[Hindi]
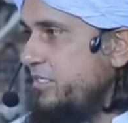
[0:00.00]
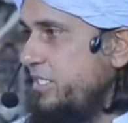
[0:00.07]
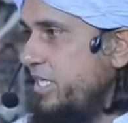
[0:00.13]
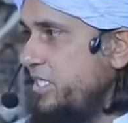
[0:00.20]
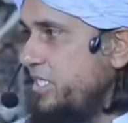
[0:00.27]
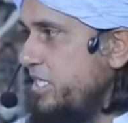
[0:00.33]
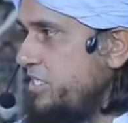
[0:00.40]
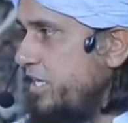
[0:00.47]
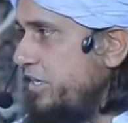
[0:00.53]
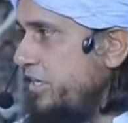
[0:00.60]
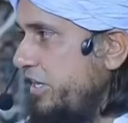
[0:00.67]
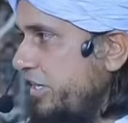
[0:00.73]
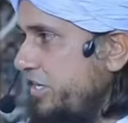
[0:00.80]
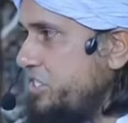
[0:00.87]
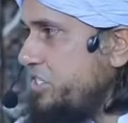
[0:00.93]
जैसे
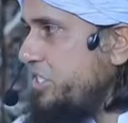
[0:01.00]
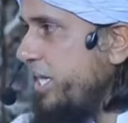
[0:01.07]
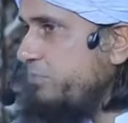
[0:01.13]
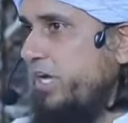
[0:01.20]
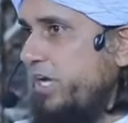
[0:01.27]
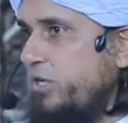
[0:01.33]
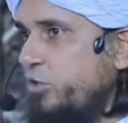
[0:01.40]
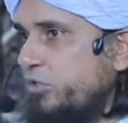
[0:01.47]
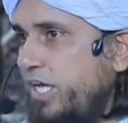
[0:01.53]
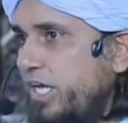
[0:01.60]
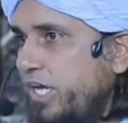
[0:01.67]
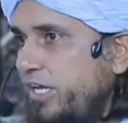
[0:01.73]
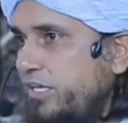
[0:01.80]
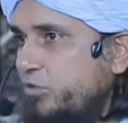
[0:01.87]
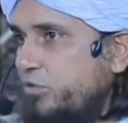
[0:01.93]
जनरेटर स्टैंड बाय होता
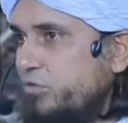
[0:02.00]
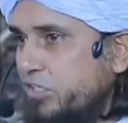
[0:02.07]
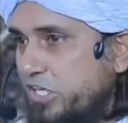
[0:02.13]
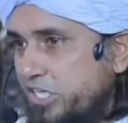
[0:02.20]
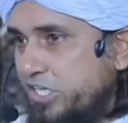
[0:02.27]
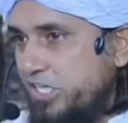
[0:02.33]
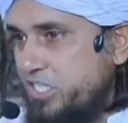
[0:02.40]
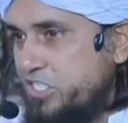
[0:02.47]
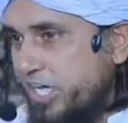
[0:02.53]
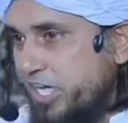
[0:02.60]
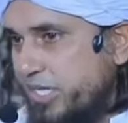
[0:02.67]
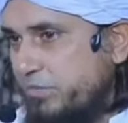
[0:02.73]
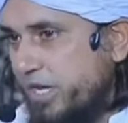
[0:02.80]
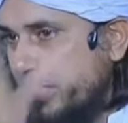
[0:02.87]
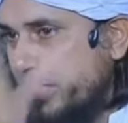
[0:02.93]
है किडनी
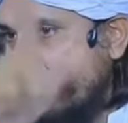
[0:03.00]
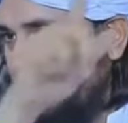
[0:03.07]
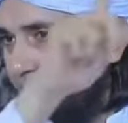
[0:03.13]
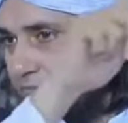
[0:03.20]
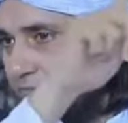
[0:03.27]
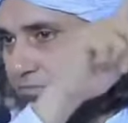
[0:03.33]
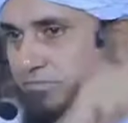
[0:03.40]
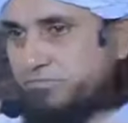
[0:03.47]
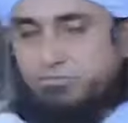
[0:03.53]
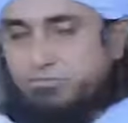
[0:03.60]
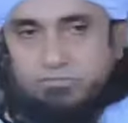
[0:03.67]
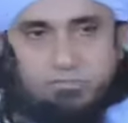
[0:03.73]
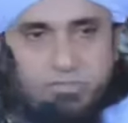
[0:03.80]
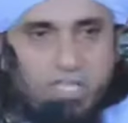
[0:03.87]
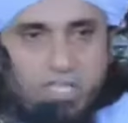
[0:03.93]
स्टैंड बाय
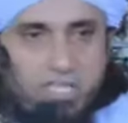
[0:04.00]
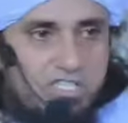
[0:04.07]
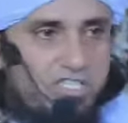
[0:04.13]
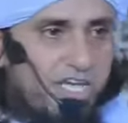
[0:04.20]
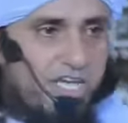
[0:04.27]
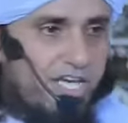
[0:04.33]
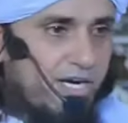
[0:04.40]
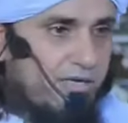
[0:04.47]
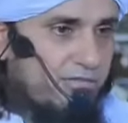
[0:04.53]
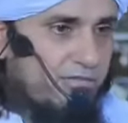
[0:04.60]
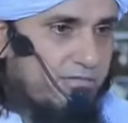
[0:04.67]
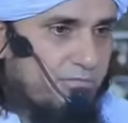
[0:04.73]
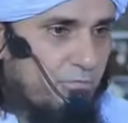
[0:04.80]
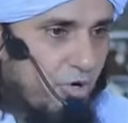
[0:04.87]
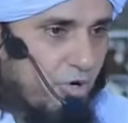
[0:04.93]
रहे जिगर
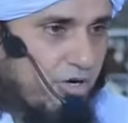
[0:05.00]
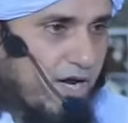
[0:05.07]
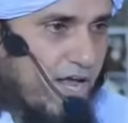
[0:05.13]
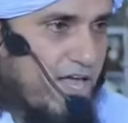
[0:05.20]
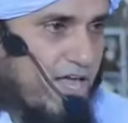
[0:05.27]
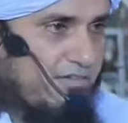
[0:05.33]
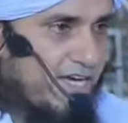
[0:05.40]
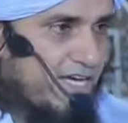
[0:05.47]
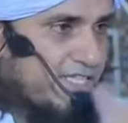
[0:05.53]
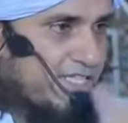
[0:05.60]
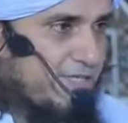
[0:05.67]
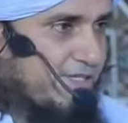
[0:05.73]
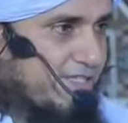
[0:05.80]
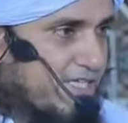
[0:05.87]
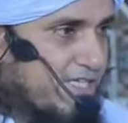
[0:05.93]
बुक कराया हुआ है
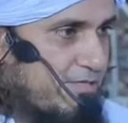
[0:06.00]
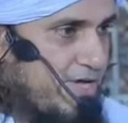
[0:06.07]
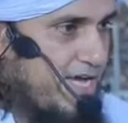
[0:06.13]
किसी बंदे से